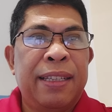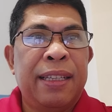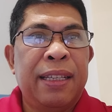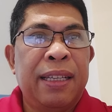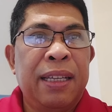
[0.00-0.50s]

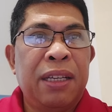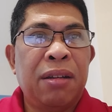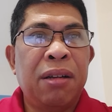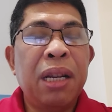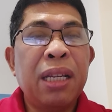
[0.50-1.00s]
So
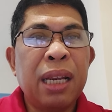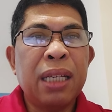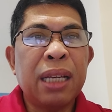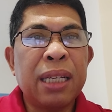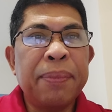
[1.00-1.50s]
this is a
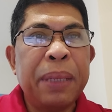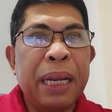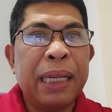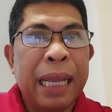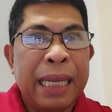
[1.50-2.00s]
separate
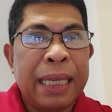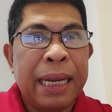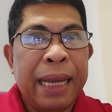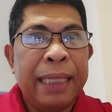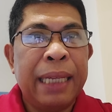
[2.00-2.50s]

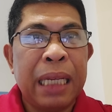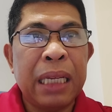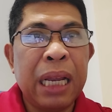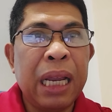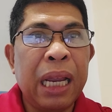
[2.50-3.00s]
incident
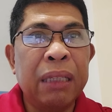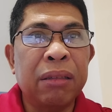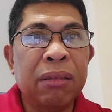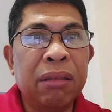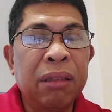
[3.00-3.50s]
kasi
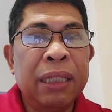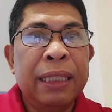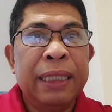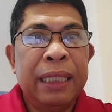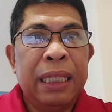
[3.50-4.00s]
ito
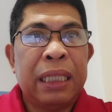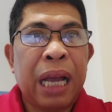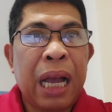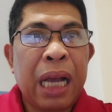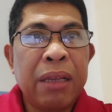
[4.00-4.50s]
sa
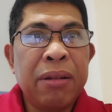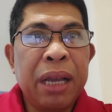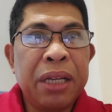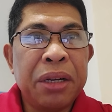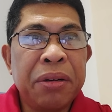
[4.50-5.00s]
Ayungin
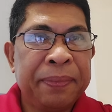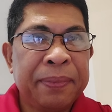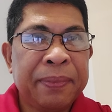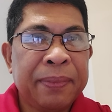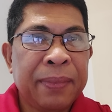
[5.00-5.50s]
Shoal.
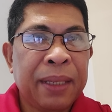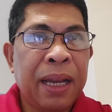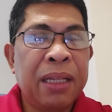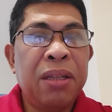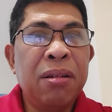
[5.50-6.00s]
At
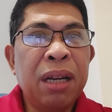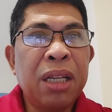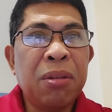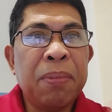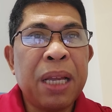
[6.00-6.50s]
yung
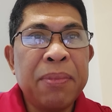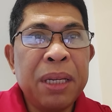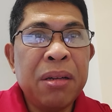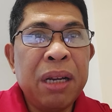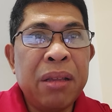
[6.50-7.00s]
resupply mission
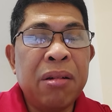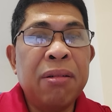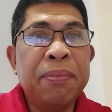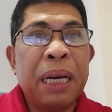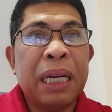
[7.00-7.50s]
ito
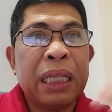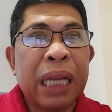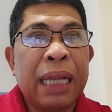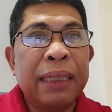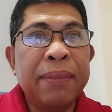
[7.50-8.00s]
para sa
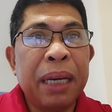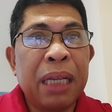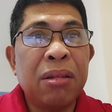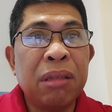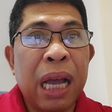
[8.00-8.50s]
ating mga
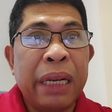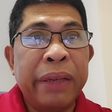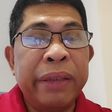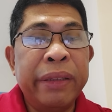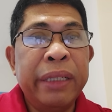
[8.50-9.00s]
sundalo
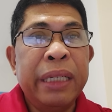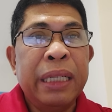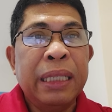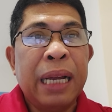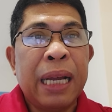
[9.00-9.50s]

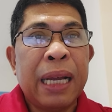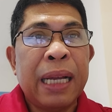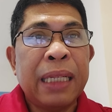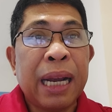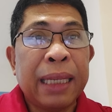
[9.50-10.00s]
na
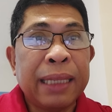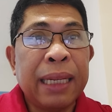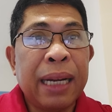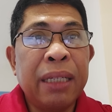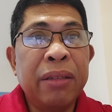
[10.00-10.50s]
nakatalaga
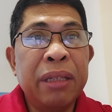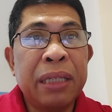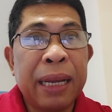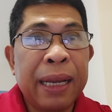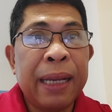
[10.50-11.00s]
doon
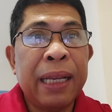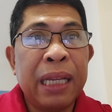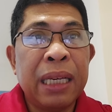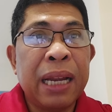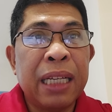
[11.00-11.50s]
sa
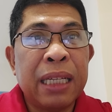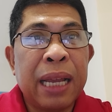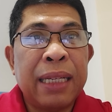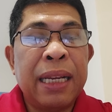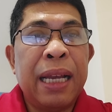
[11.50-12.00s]
isinadzad
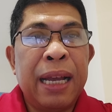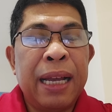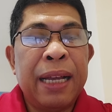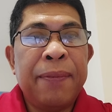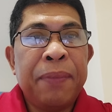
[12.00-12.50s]
na
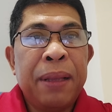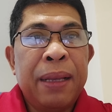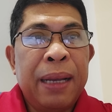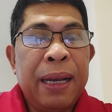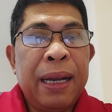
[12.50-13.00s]
uh,
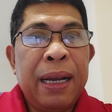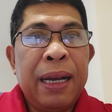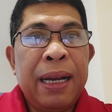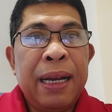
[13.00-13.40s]
ah,